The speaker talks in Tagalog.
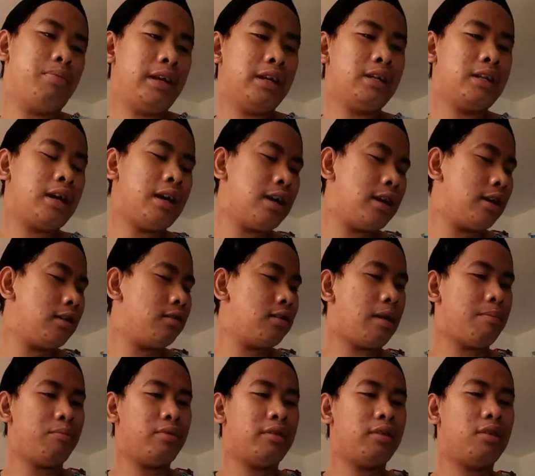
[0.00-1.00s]
yung pre niya.
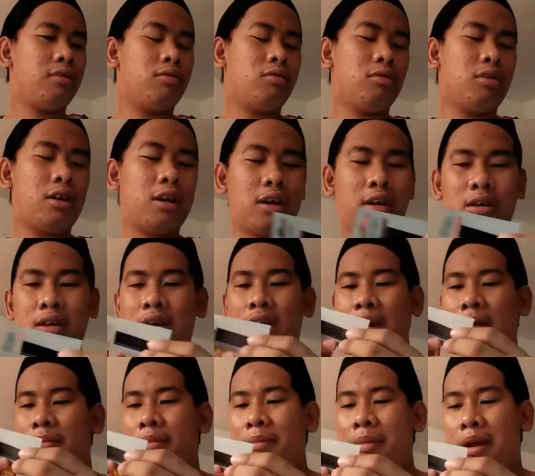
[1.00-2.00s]
Tapos siguro la,
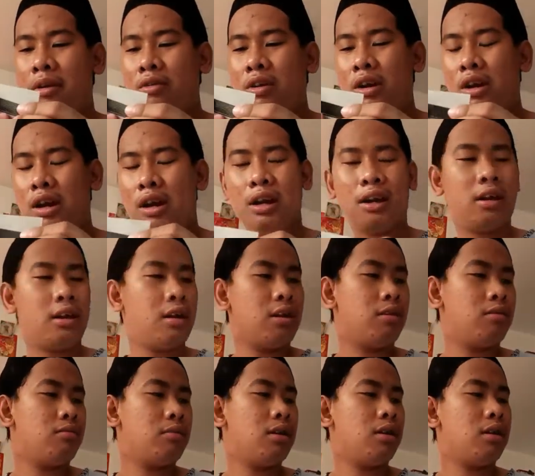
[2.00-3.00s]
mamaya ko nalalagay
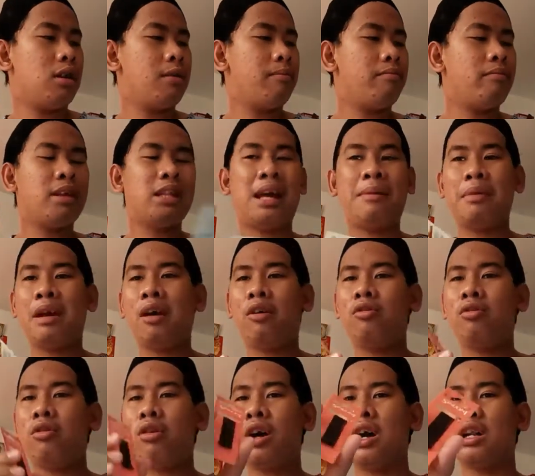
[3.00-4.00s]
ng mga clip. Madami
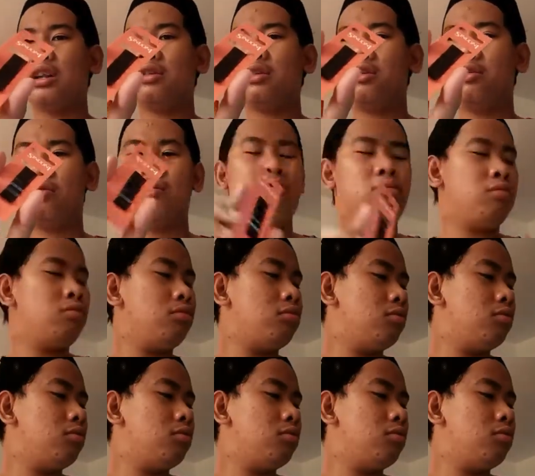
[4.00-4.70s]
akong ganito.